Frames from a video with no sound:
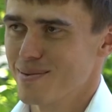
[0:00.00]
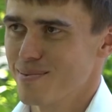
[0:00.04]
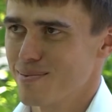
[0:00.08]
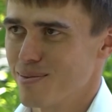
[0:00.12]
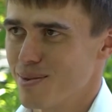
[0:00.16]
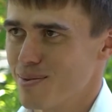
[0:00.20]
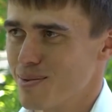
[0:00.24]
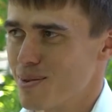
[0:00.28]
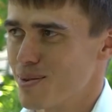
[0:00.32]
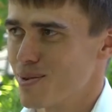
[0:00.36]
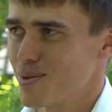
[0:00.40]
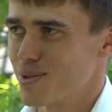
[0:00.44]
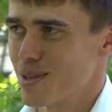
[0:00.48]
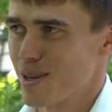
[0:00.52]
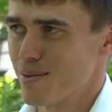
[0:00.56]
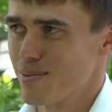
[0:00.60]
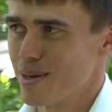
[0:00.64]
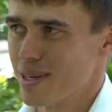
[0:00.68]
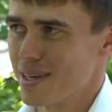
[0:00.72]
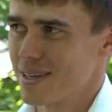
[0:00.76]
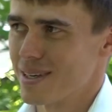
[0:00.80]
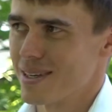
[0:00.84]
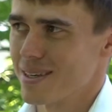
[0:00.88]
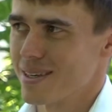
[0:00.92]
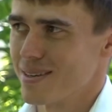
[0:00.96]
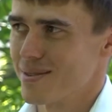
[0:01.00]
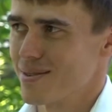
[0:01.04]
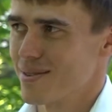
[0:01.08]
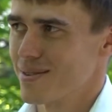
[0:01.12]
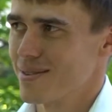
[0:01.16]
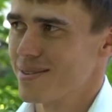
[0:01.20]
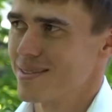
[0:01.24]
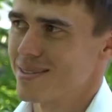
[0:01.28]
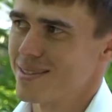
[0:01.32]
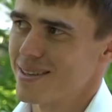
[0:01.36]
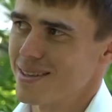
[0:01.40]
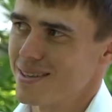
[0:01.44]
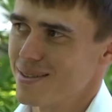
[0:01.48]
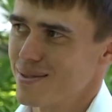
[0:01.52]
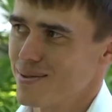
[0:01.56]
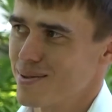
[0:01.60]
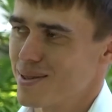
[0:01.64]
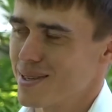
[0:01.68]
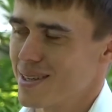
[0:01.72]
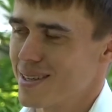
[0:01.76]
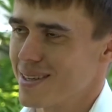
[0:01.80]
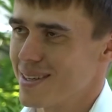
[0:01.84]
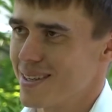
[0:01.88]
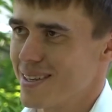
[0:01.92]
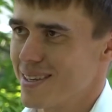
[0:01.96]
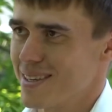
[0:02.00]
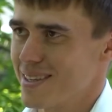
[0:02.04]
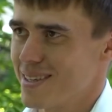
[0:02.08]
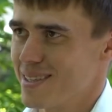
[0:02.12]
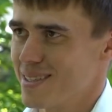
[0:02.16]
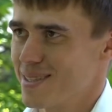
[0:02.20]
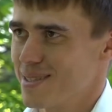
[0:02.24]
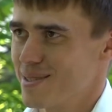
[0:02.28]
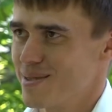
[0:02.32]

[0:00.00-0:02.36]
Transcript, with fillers: Побегу забег РФ здесь в воскресенье.